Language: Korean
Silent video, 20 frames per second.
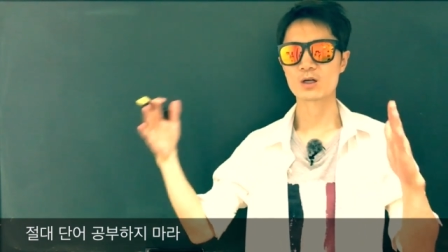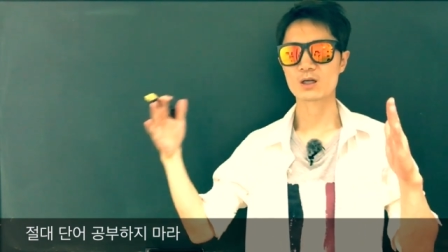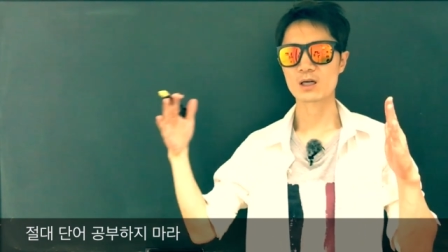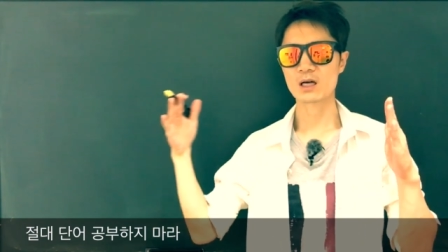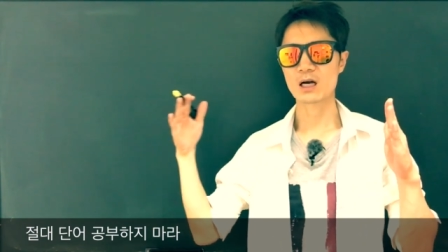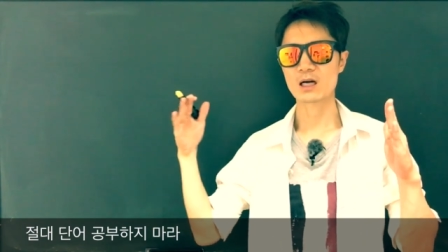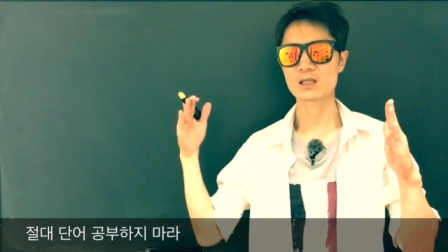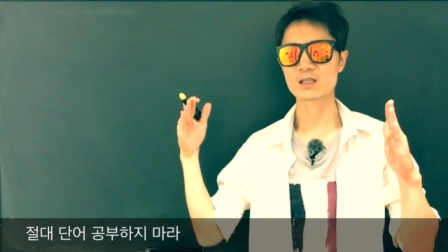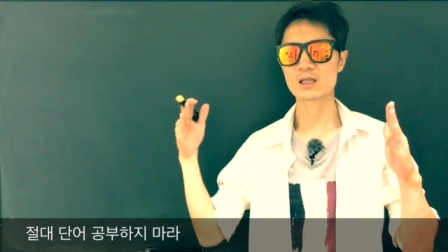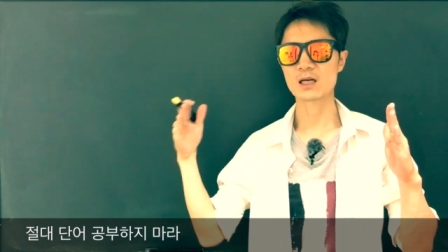
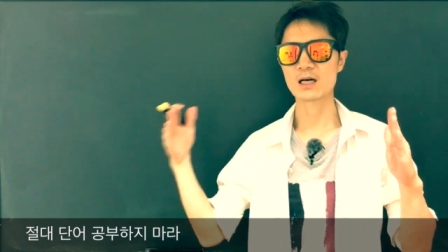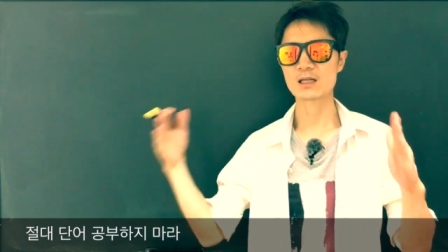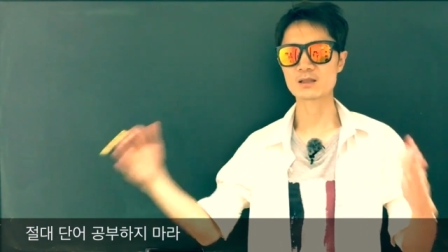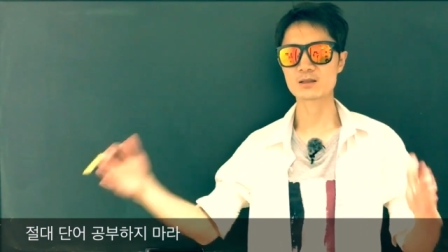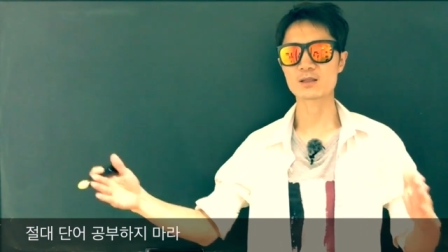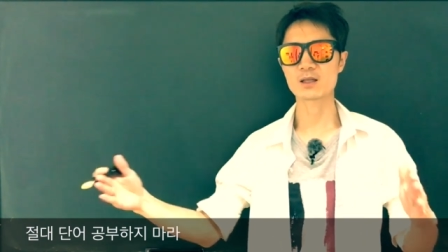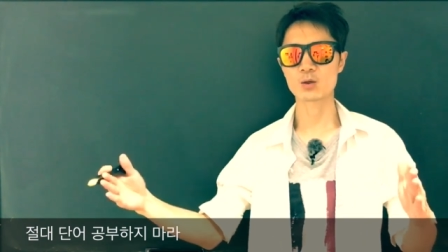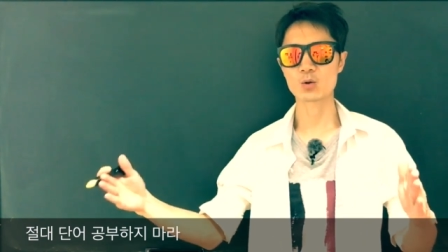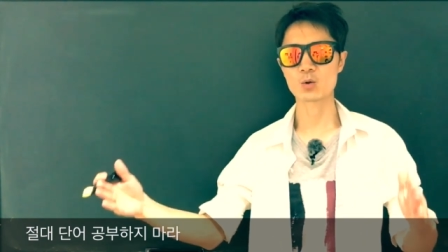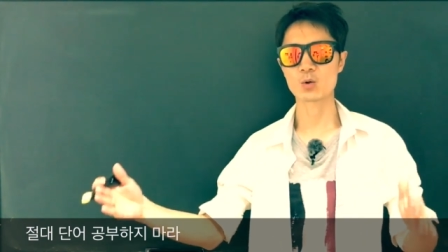
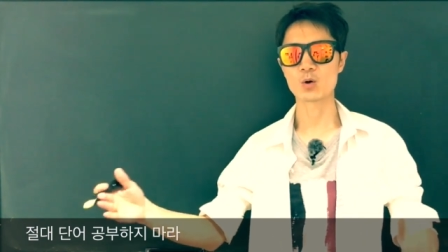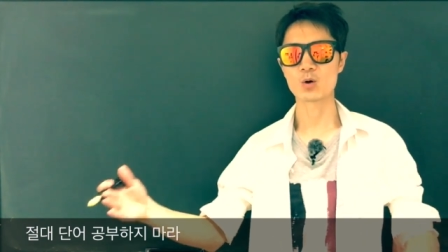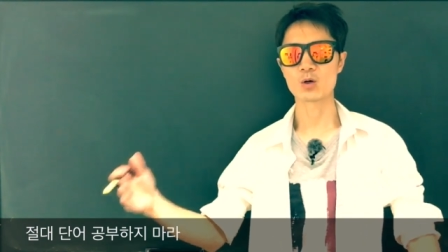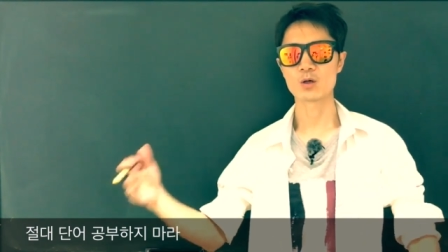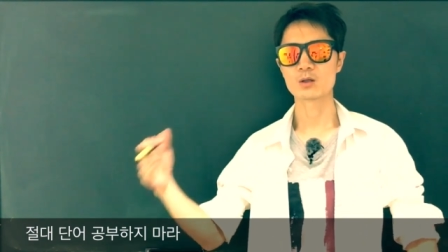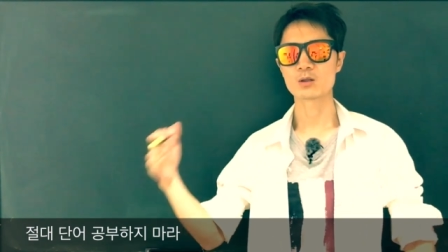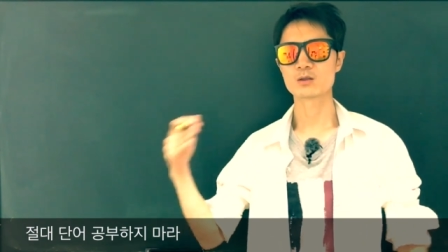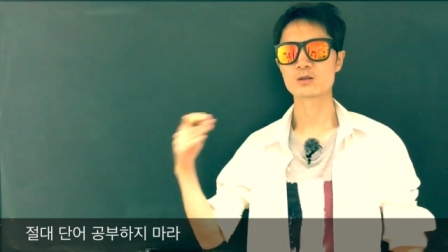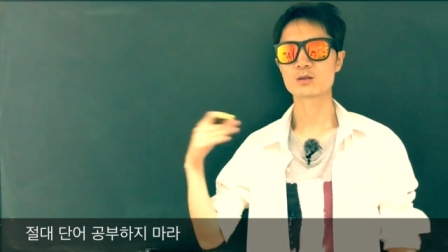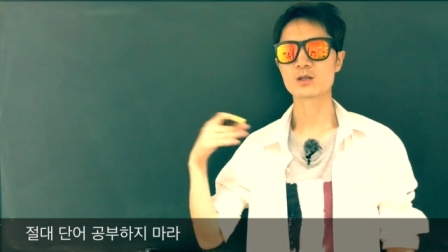강의하는 대로
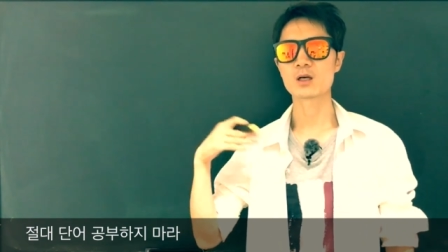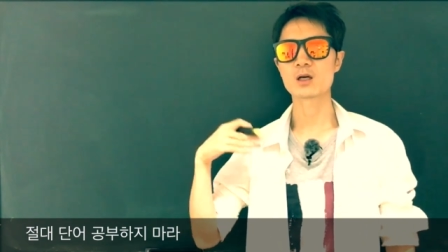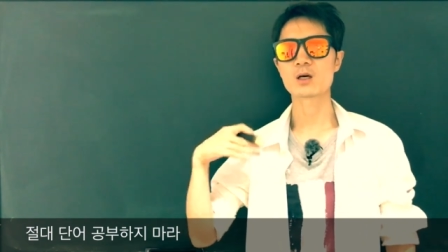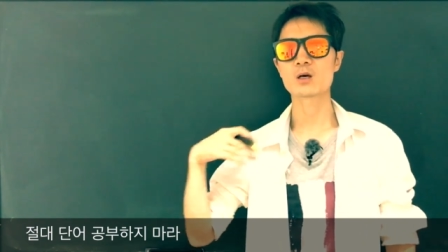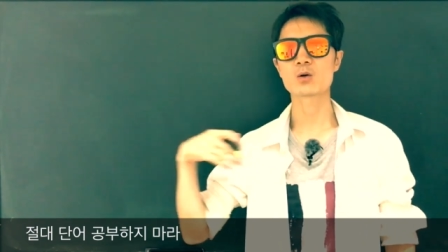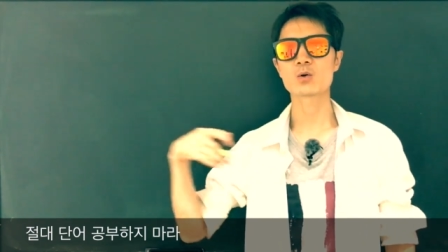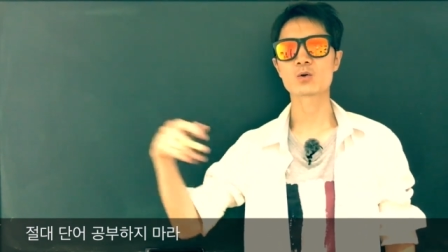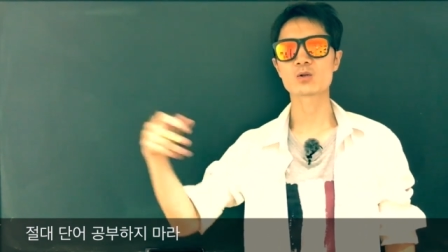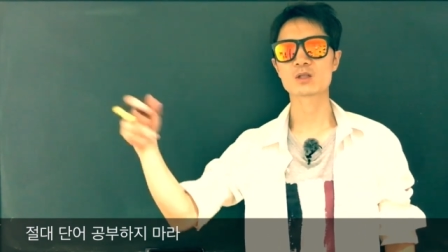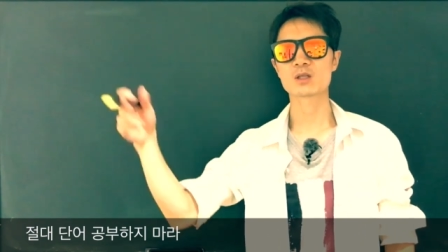
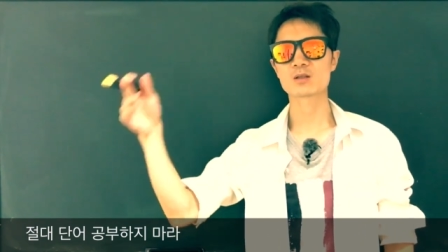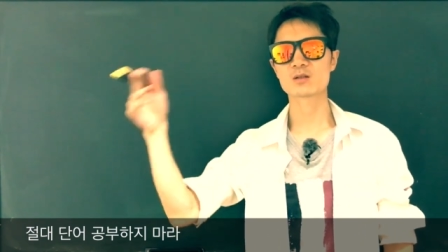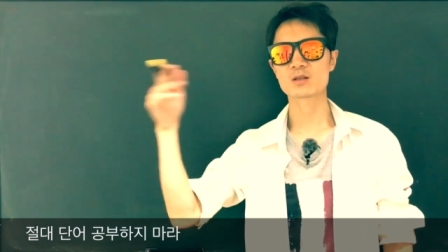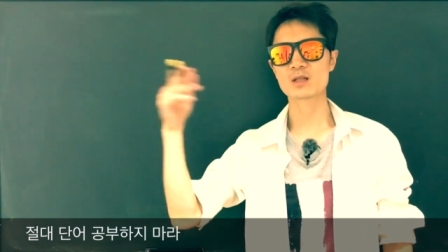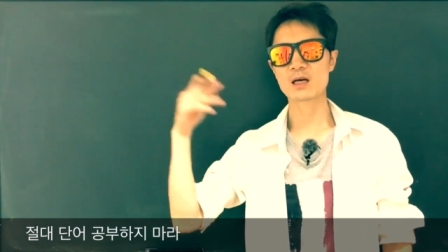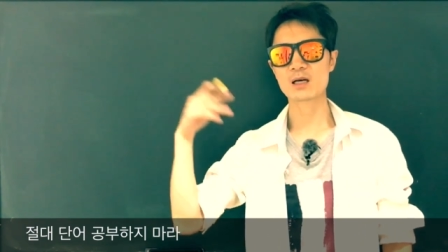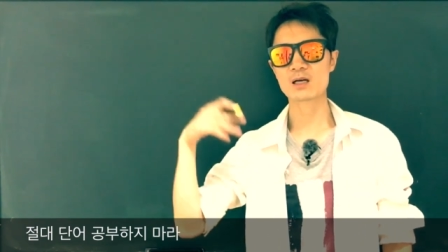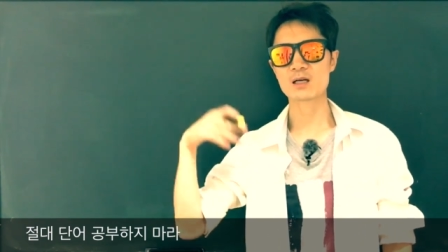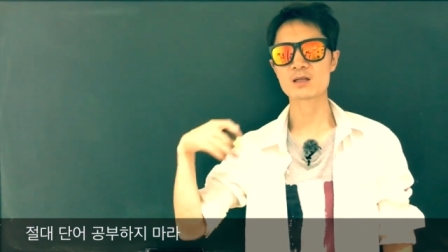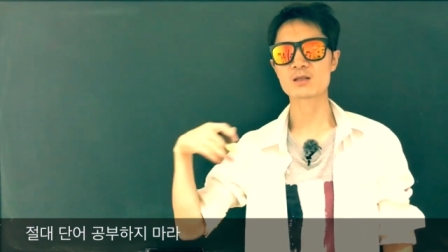그대로 그냥
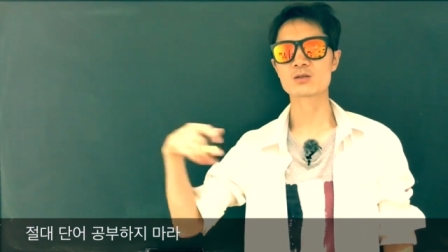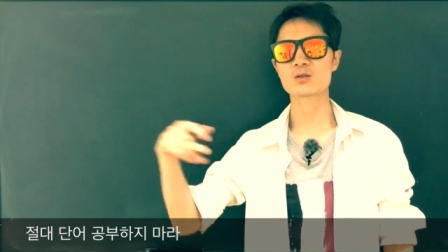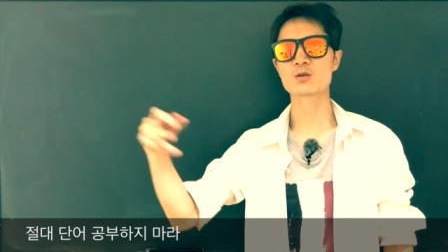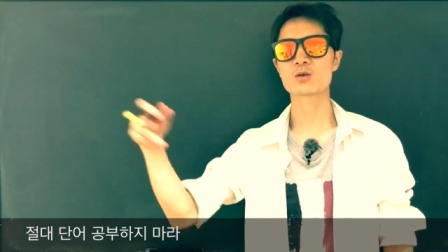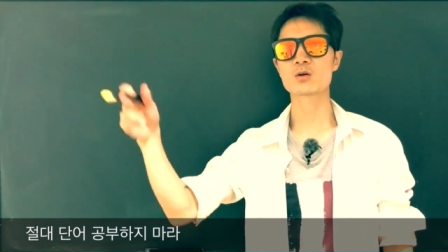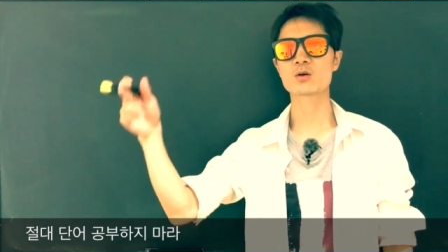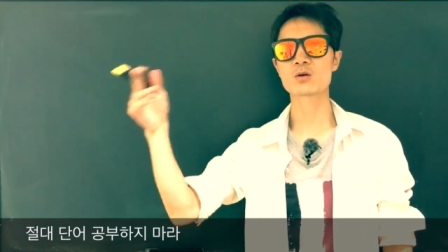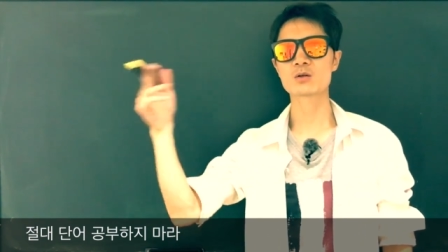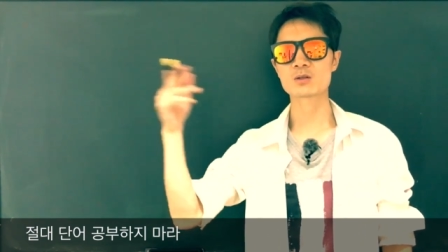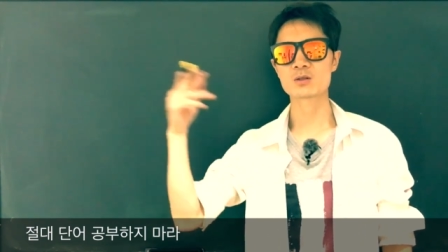
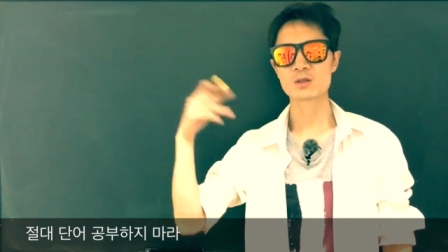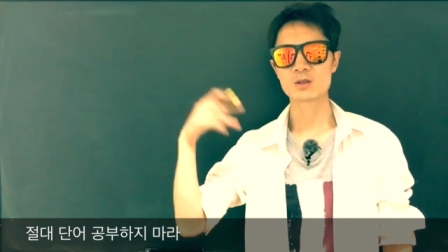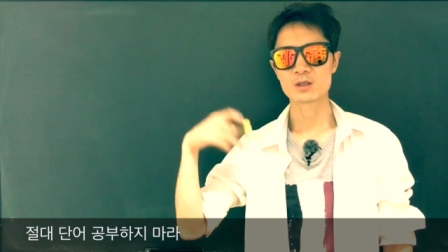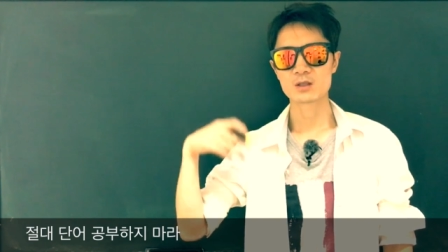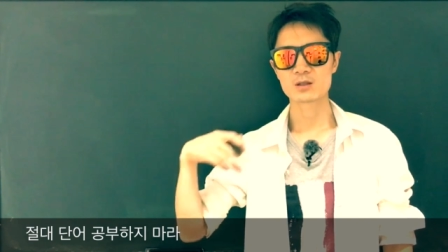따라서